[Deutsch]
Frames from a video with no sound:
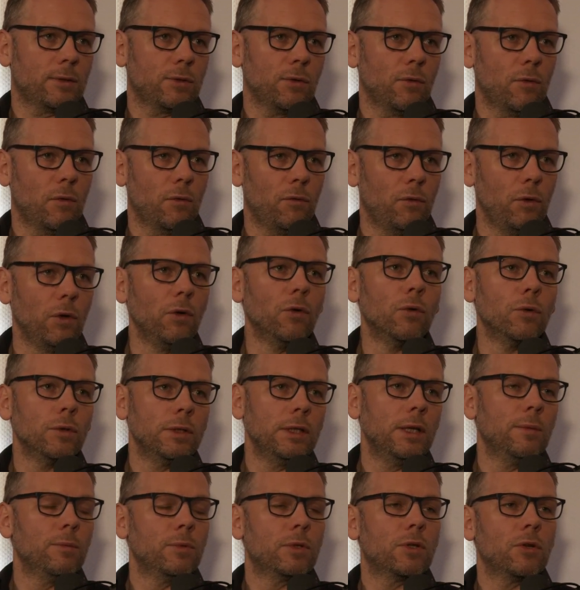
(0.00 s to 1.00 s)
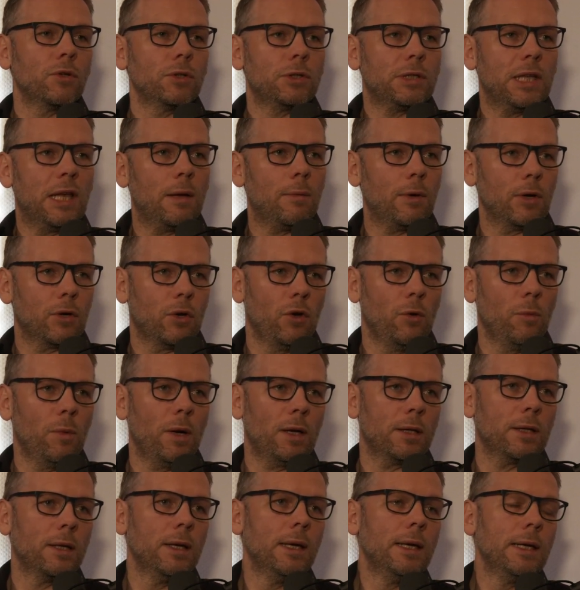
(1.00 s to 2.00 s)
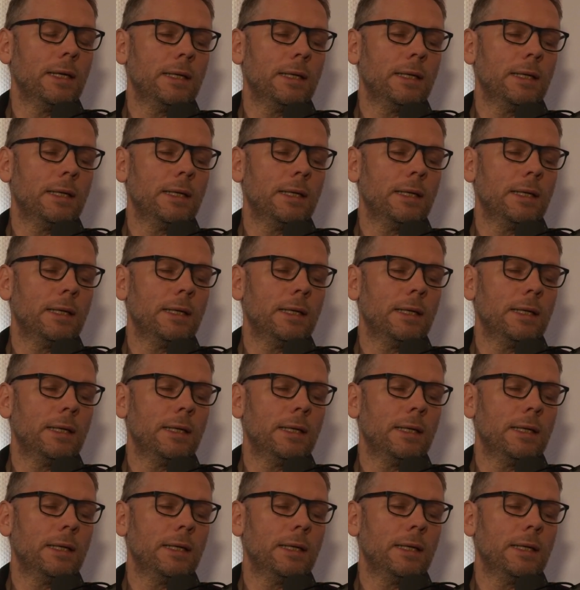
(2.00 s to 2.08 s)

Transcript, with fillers: zur Verfügung, ihr müsst euch selber kümmern,